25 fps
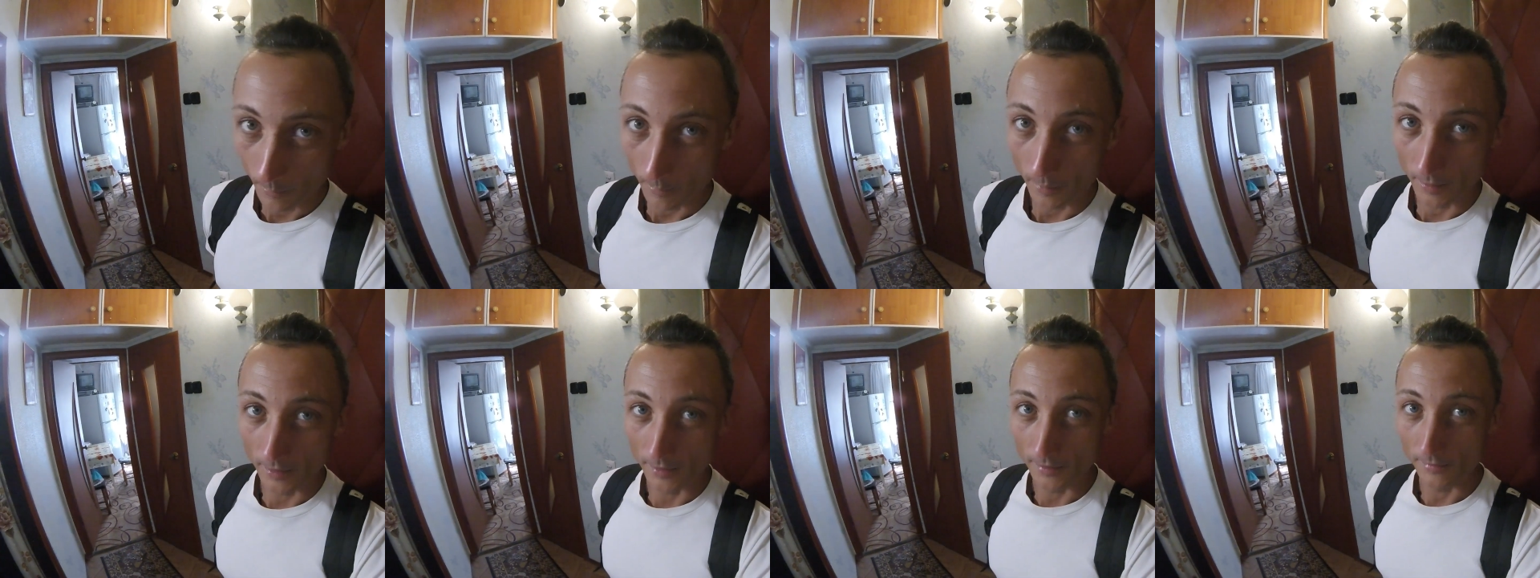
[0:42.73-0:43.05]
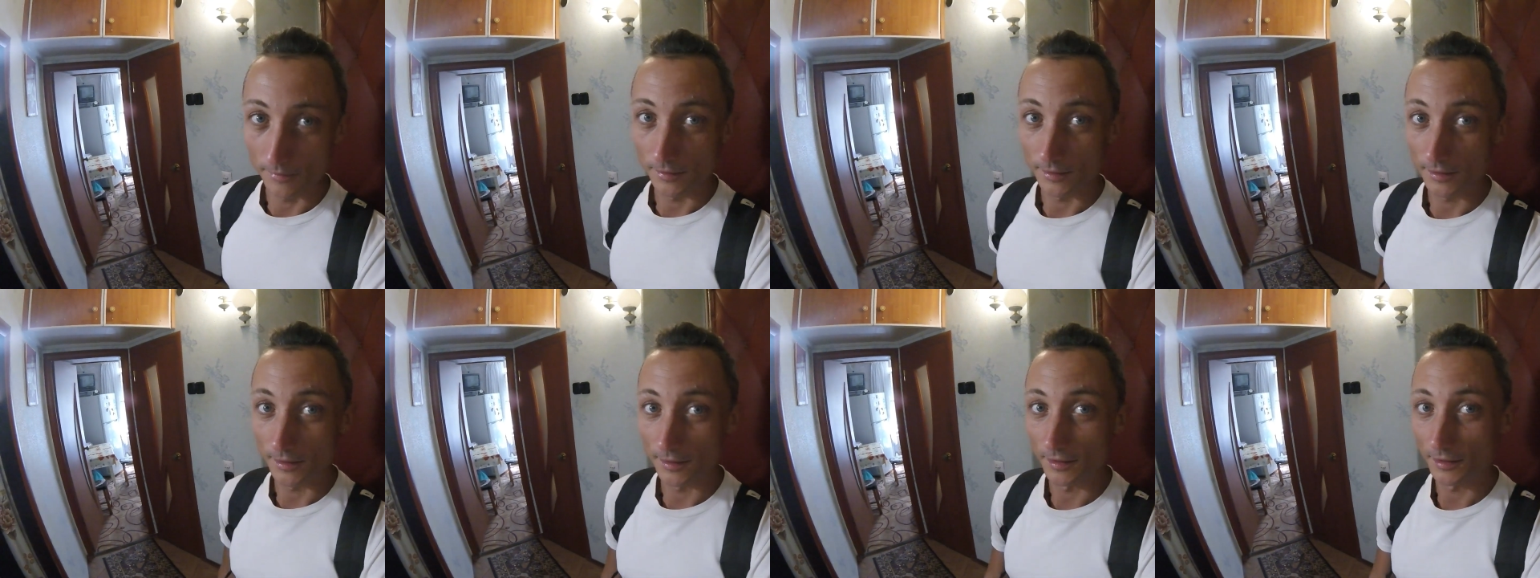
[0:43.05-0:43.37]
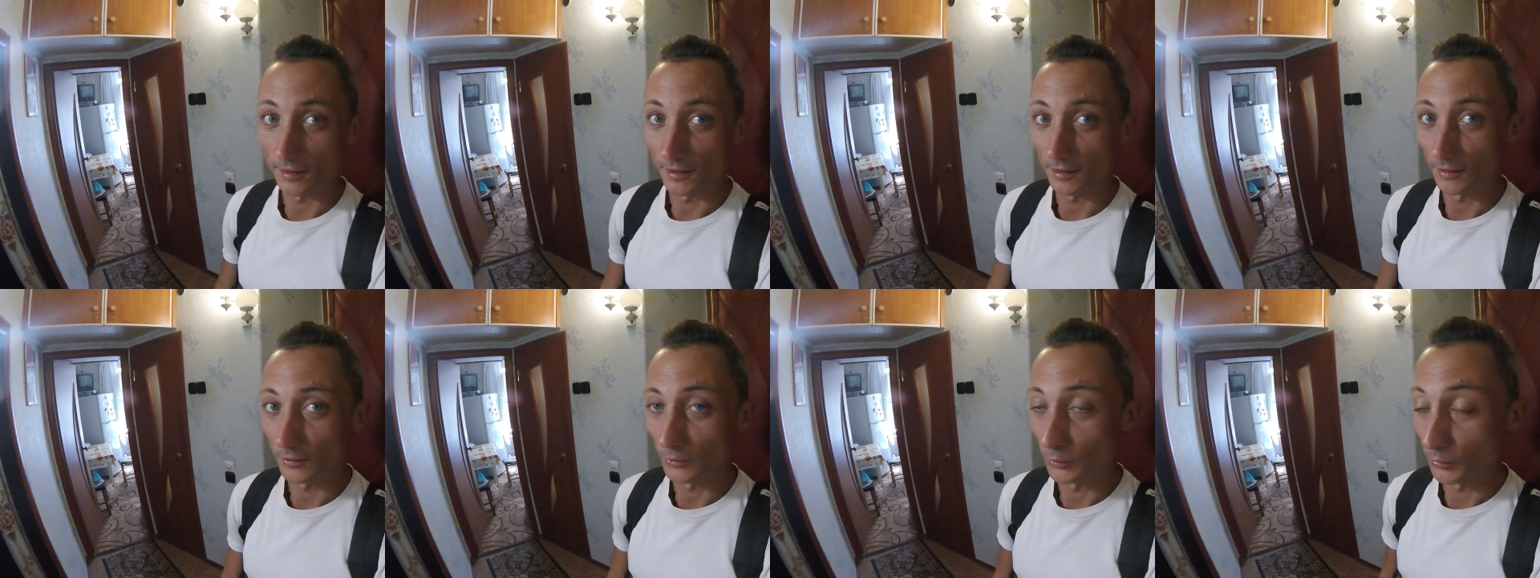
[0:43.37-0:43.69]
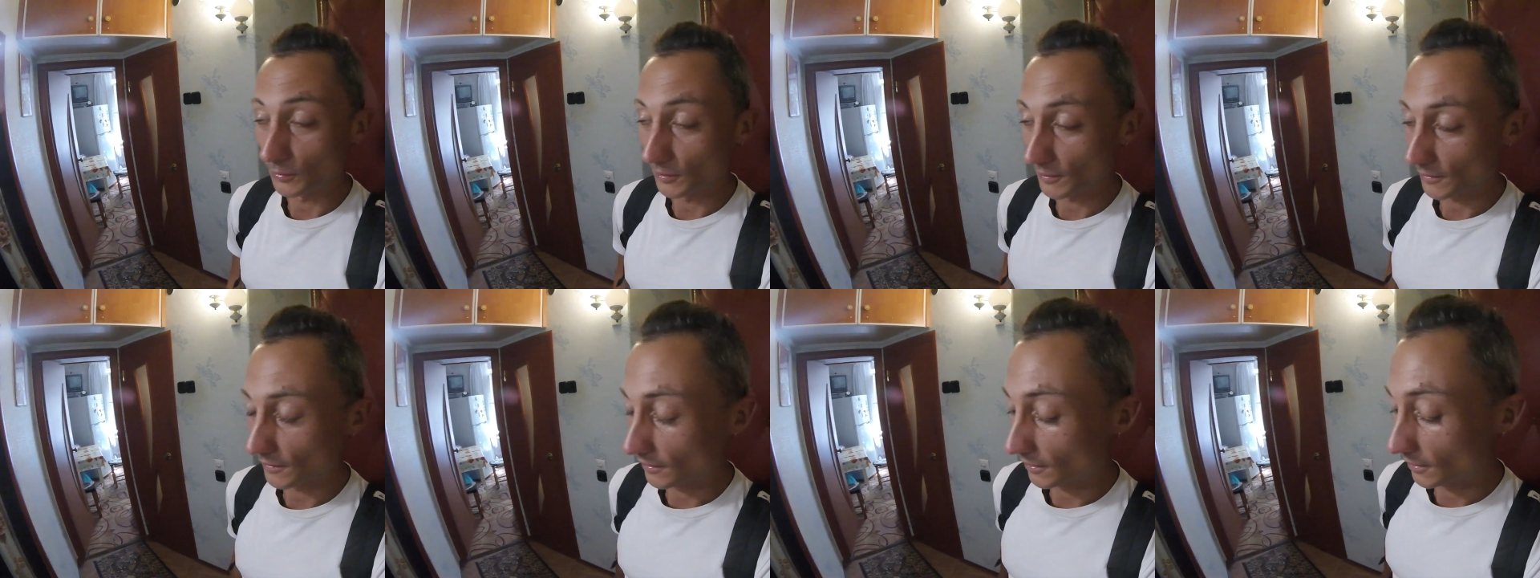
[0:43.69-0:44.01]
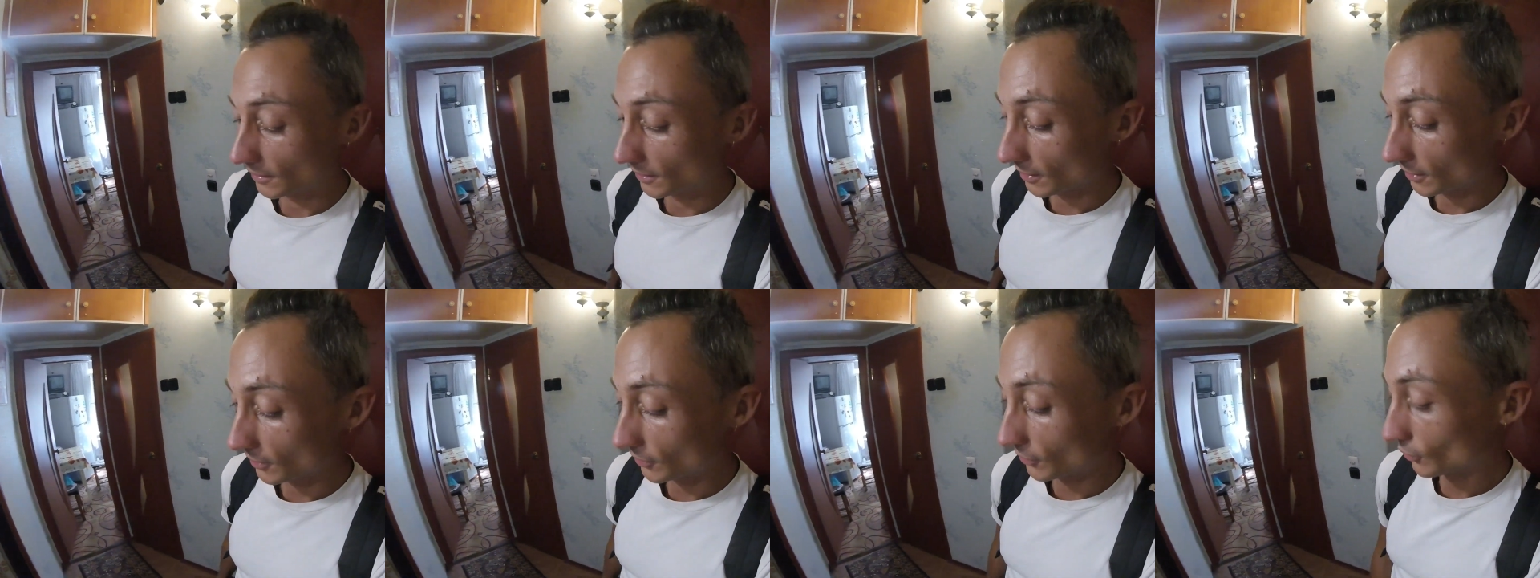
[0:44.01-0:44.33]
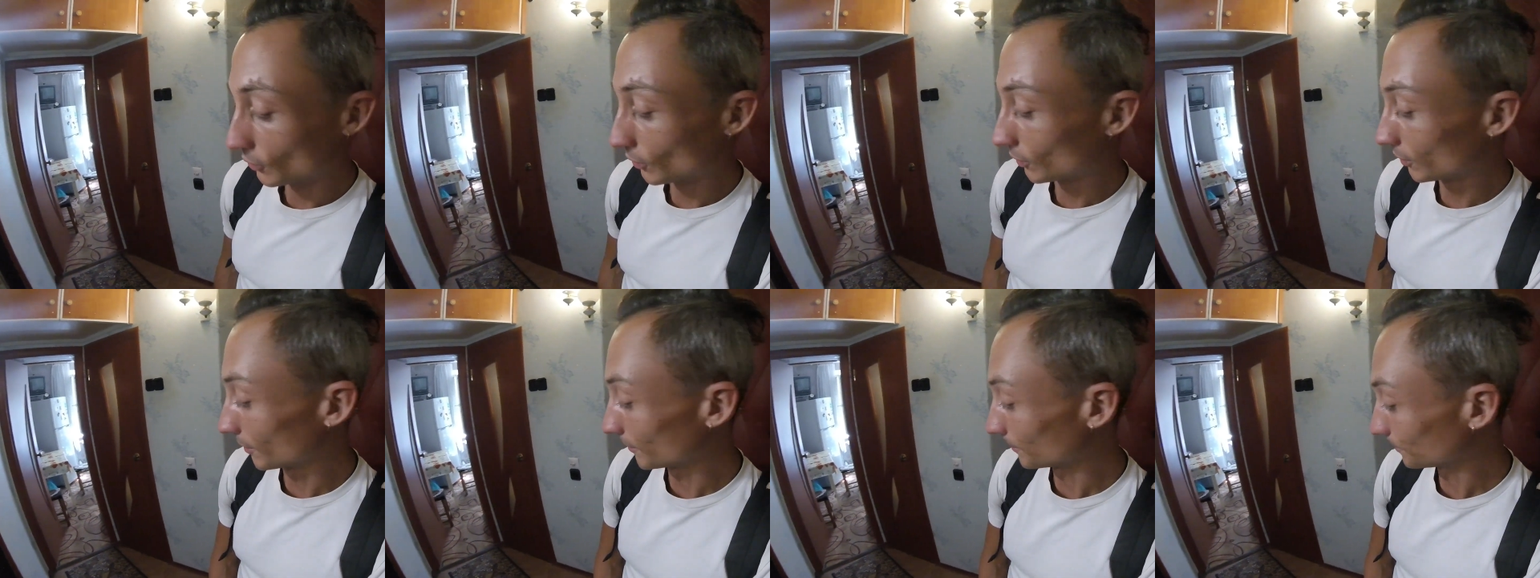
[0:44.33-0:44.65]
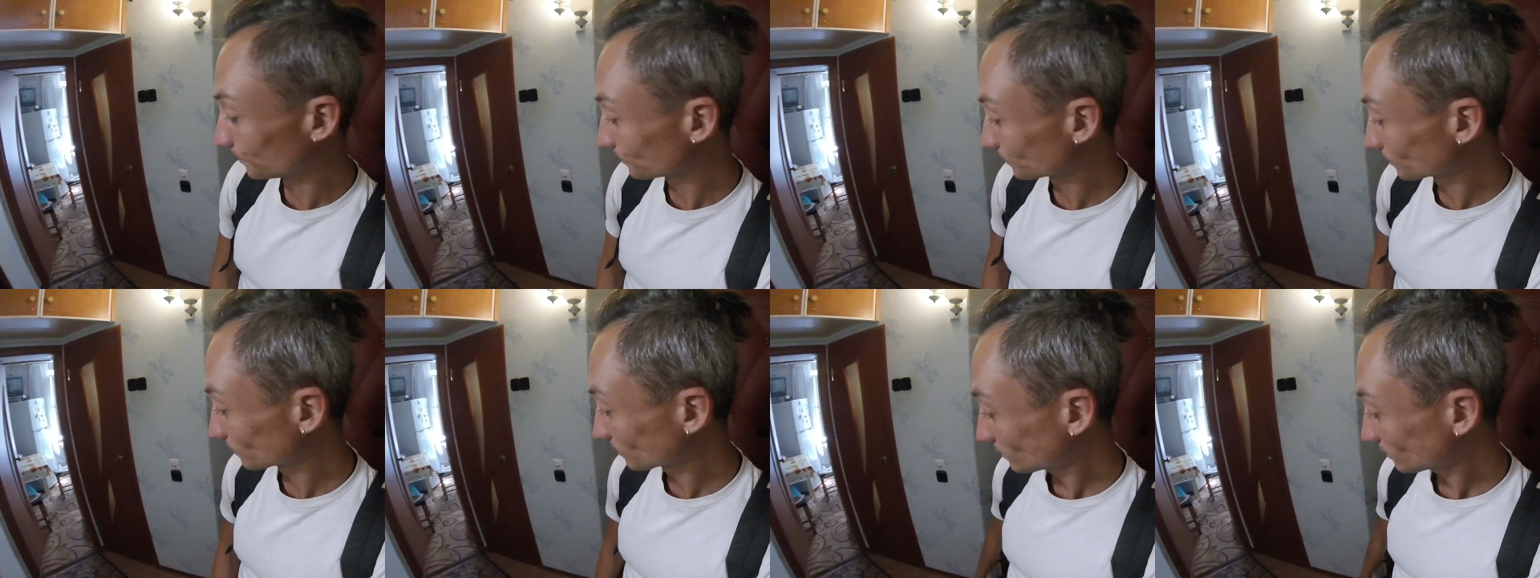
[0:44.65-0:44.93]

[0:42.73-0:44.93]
произвести умственные расчеты.